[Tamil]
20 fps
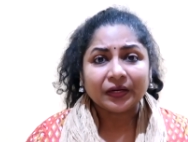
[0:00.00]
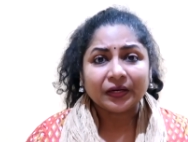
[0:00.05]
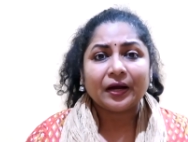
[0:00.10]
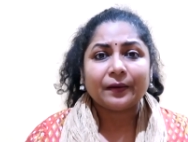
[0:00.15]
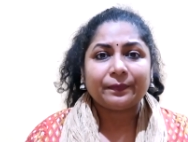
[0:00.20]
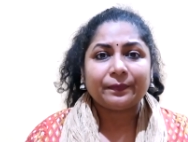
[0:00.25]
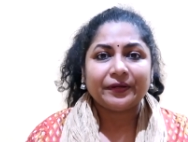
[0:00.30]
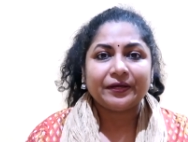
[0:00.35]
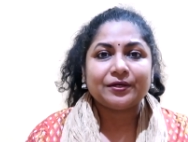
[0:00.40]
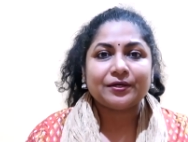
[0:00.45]

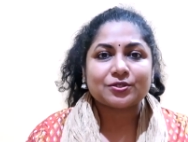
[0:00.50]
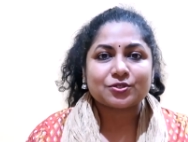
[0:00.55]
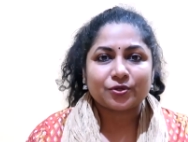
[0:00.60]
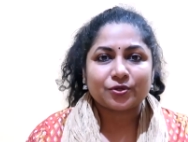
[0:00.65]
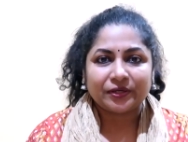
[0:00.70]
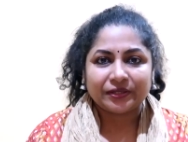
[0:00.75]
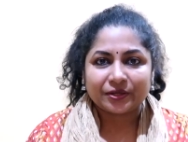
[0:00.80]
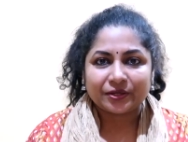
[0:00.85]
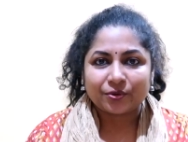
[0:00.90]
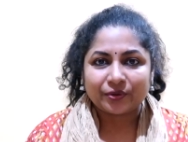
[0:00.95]
அப்படின்னு
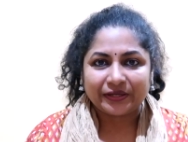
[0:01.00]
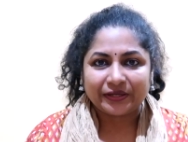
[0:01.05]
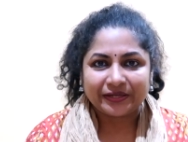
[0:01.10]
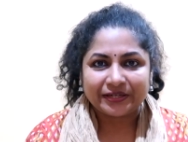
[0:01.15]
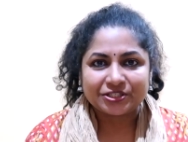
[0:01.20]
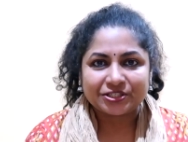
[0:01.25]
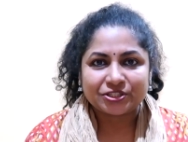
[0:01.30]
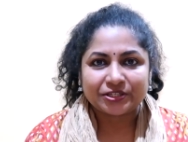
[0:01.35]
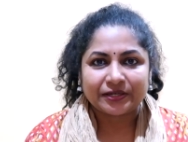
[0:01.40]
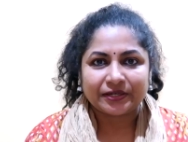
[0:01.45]
சொல்லி தான் ஒரு
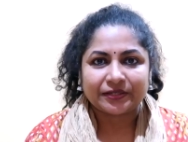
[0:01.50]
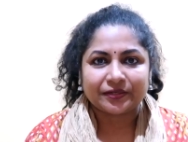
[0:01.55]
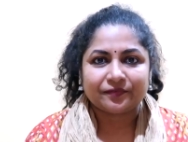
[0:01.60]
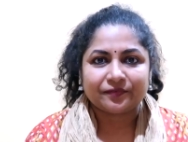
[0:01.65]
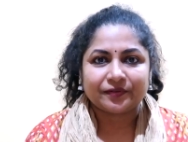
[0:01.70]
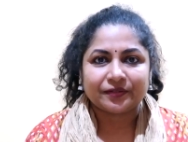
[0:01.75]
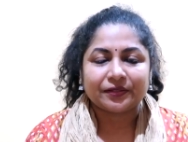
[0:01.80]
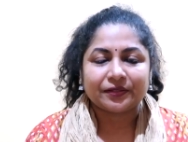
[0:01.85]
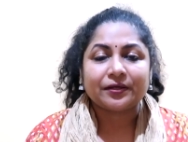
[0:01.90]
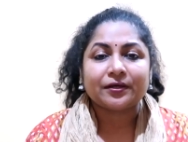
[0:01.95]
இனிஷியேட்டிவ்
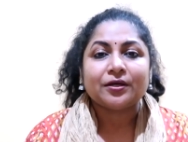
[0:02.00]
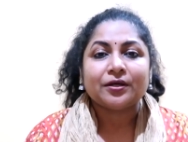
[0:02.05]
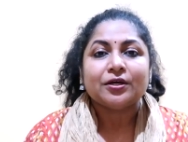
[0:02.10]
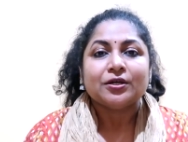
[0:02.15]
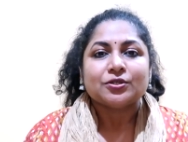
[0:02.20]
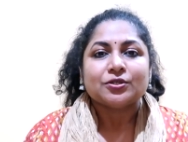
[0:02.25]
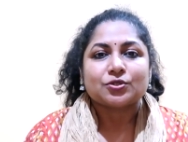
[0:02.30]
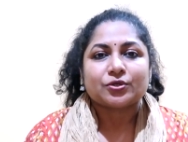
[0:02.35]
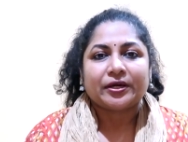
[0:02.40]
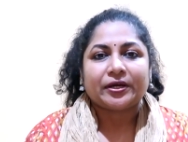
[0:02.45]
இது
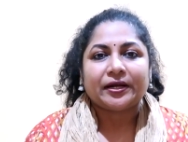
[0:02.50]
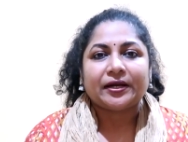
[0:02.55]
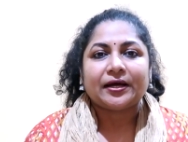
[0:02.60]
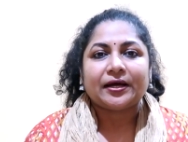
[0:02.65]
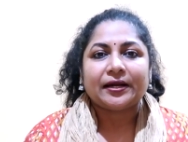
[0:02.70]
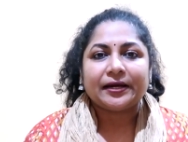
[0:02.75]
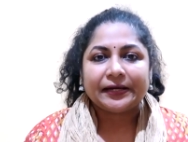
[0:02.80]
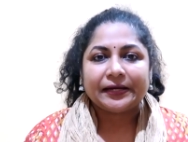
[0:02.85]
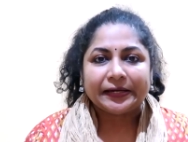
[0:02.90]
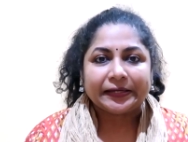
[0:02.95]
ஸோ
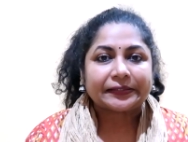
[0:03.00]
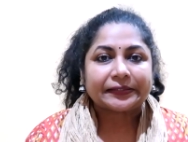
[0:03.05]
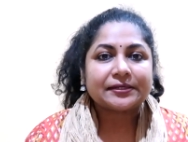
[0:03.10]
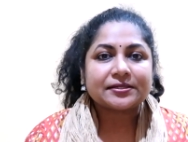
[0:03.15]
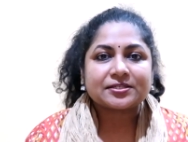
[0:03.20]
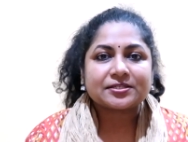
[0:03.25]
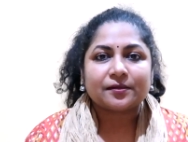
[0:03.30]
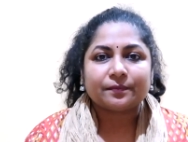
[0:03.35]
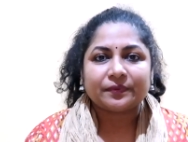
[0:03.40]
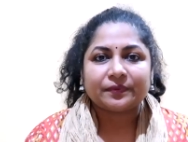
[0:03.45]
என்னால் லிட்டில்
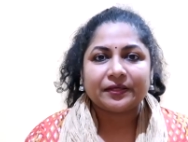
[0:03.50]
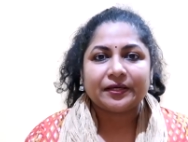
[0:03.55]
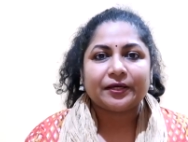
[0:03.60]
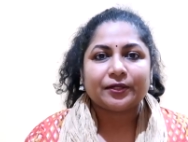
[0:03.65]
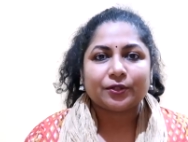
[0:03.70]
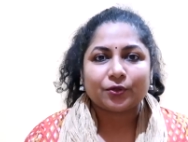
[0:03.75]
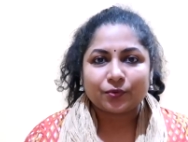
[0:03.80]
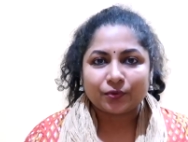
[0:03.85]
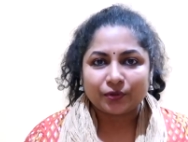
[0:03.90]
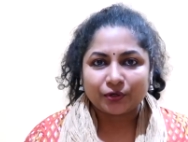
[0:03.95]
சம்திங்
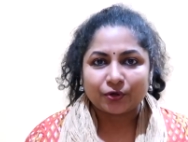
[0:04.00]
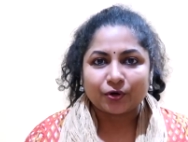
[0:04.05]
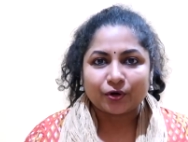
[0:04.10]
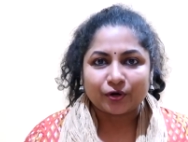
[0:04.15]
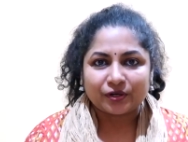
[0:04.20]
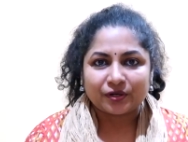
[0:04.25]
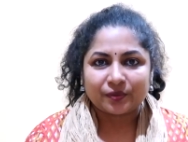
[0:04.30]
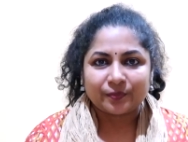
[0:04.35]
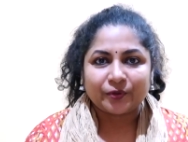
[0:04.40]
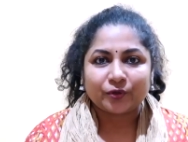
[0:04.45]
ஏதோ ஒன்று
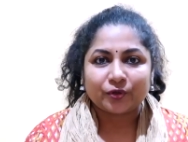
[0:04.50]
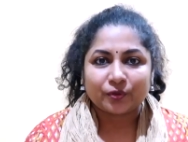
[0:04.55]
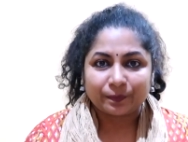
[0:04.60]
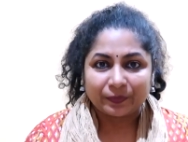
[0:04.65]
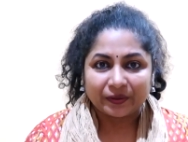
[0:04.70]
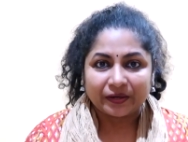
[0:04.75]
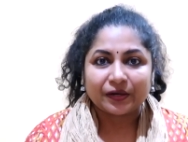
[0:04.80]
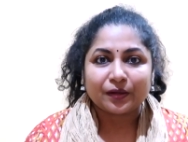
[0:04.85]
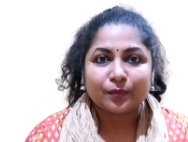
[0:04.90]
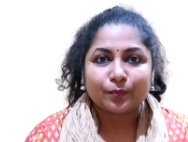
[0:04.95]
கான்ட்ரிபியூட்
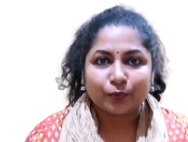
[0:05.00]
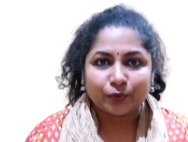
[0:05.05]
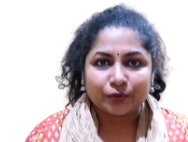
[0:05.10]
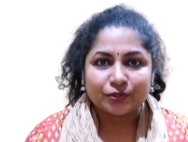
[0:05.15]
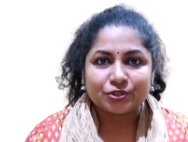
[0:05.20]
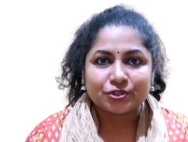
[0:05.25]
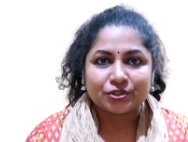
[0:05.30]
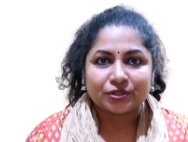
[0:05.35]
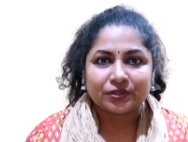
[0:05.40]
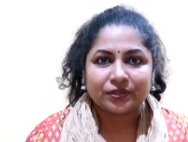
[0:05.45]
பண்ண
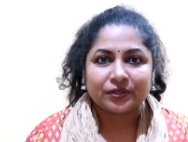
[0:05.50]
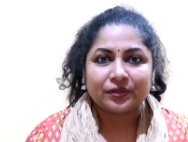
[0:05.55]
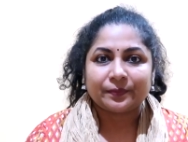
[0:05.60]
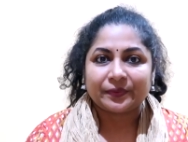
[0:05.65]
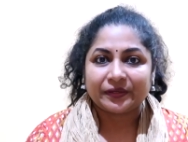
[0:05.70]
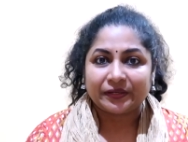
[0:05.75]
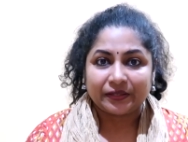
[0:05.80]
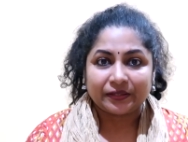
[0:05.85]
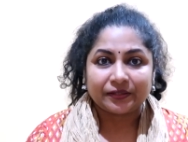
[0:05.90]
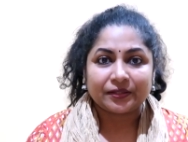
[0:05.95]
முடிஞ்சது
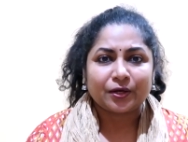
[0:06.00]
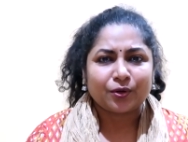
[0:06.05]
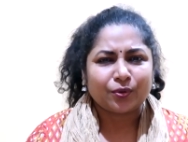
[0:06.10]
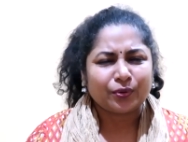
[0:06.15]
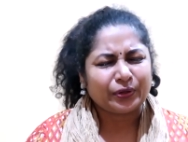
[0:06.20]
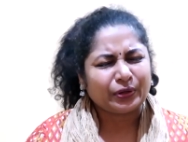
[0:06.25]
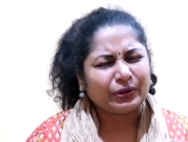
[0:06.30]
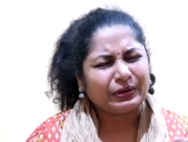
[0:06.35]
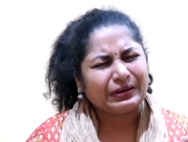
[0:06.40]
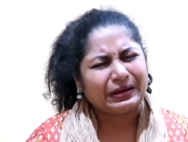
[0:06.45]
பட் இருந்தாலும்
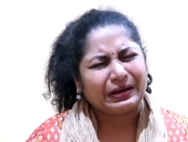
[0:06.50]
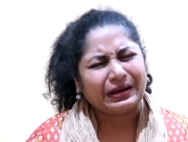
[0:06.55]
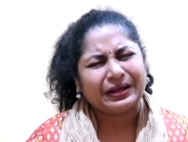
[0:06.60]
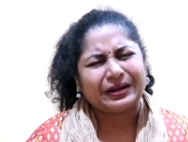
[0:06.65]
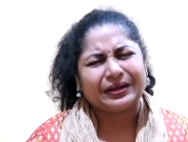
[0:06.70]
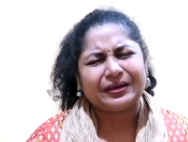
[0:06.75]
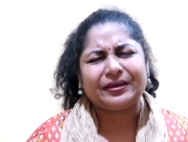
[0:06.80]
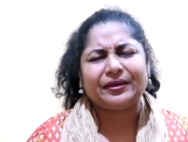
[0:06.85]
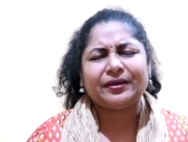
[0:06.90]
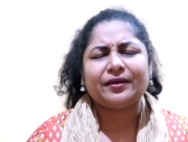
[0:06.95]
இன்னும்
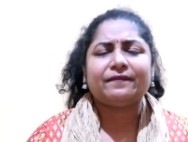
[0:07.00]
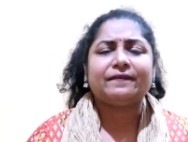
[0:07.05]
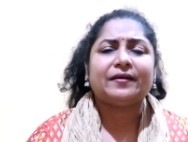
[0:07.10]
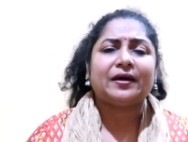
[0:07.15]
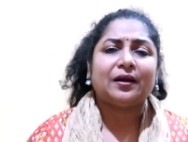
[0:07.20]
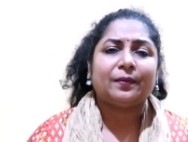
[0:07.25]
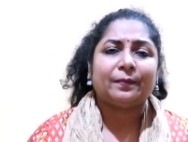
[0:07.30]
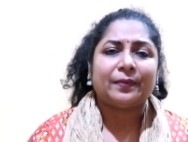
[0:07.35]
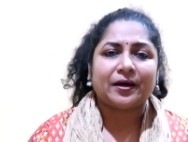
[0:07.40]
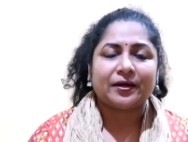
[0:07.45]
நிறைய
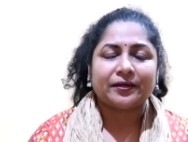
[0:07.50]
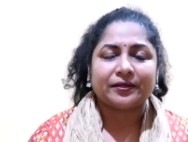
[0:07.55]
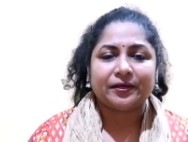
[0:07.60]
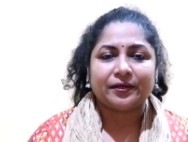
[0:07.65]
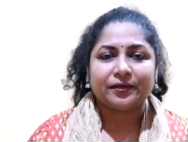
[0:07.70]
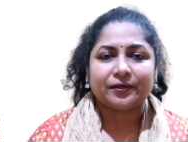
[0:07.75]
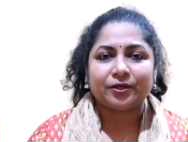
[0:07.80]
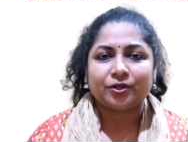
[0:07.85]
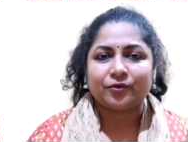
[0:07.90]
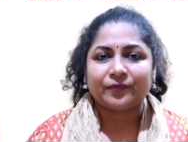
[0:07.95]
வேலை பாக்கி
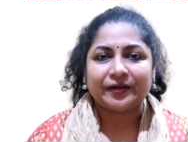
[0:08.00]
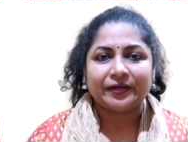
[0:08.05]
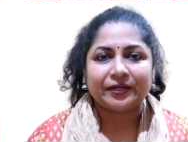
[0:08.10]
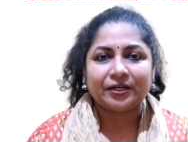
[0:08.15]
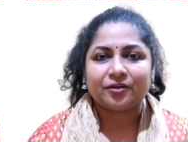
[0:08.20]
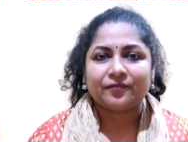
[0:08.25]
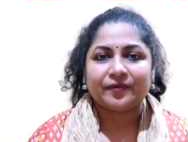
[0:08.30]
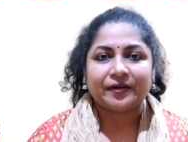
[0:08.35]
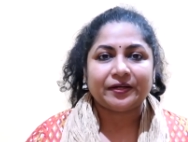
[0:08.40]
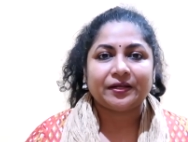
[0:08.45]
இருக்குது டுவெண்ட்டி
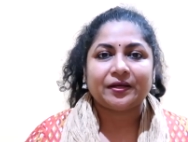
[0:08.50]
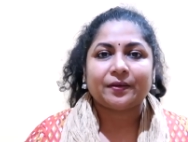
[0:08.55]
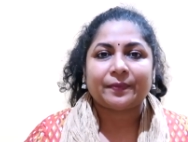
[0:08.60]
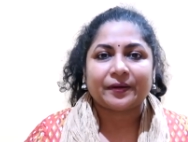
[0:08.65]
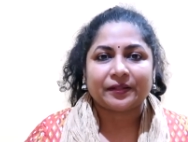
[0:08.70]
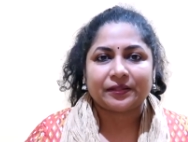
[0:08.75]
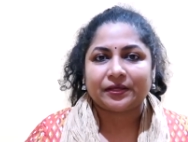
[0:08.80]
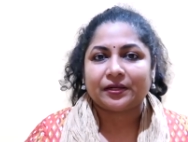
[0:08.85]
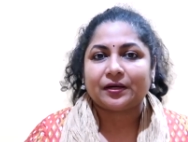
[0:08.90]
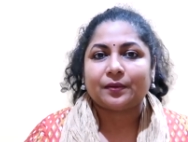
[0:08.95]
டுவெண்ட்டியே
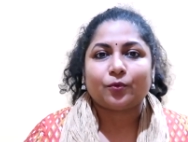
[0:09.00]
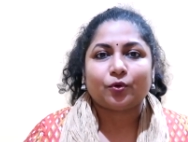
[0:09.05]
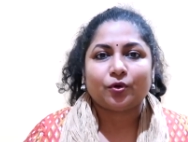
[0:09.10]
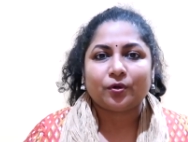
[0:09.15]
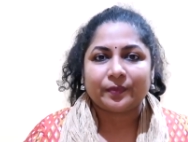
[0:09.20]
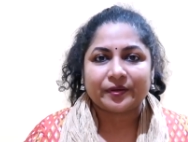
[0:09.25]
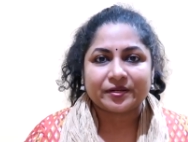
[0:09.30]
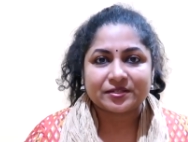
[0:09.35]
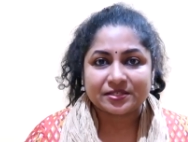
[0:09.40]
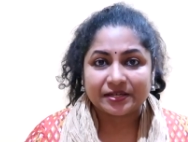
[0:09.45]
பார்த்தீங்கன்னா நம்ம
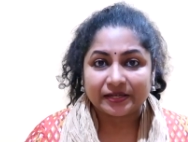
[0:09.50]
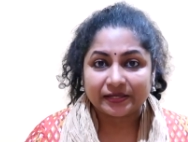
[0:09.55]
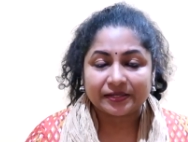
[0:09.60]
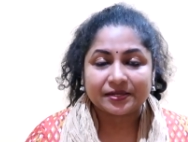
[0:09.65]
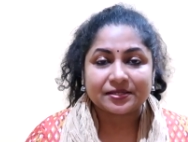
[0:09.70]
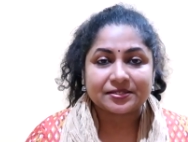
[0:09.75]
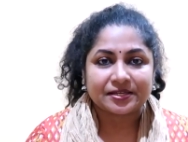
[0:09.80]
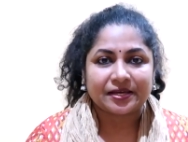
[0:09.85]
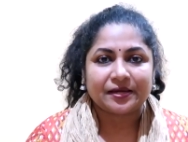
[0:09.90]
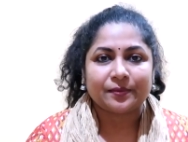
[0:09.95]
ஒன்றும் பெருசாக
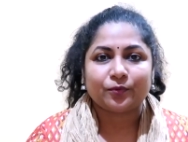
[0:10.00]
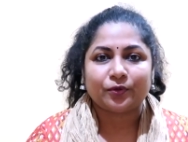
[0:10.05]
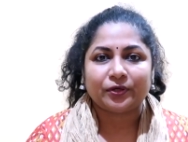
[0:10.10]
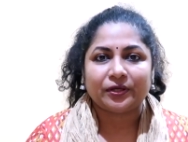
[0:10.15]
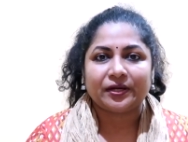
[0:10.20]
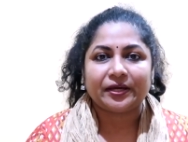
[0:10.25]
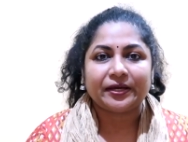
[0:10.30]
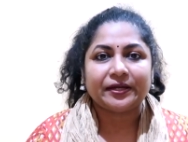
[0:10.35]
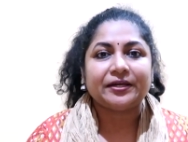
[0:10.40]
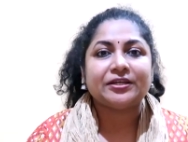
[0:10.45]
இதில் செய்ய
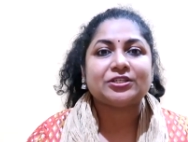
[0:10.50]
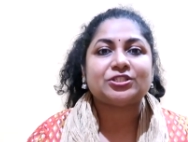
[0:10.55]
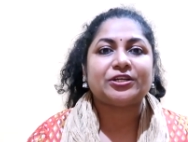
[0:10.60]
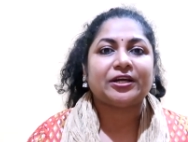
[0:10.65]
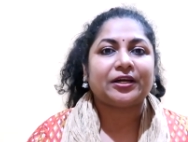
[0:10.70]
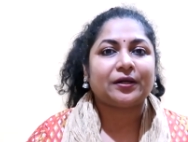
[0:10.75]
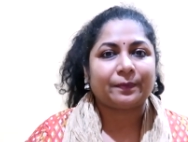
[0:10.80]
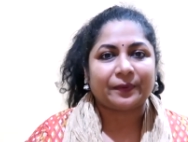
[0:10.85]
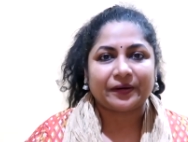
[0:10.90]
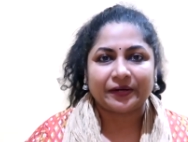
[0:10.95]
முடியல
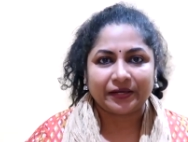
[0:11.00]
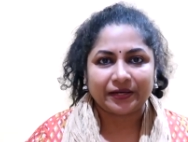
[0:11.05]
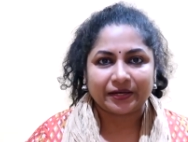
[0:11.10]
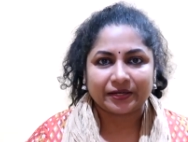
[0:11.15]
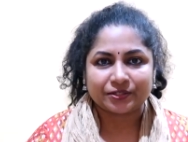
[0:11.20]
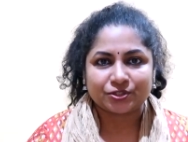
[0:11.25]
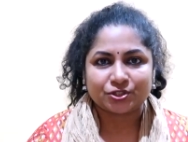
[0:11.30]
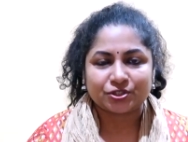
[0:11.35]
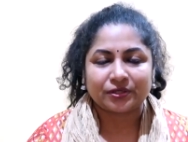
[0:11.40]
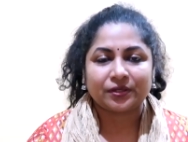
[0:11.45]
இனிஷியேட்
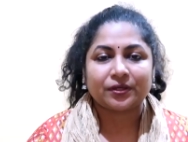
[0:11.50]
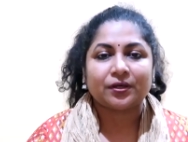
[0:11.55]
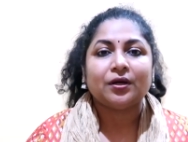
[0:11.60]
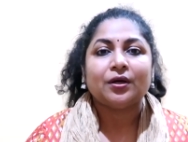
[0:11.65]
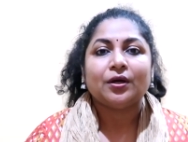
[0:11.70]
பண்ணியாச்சு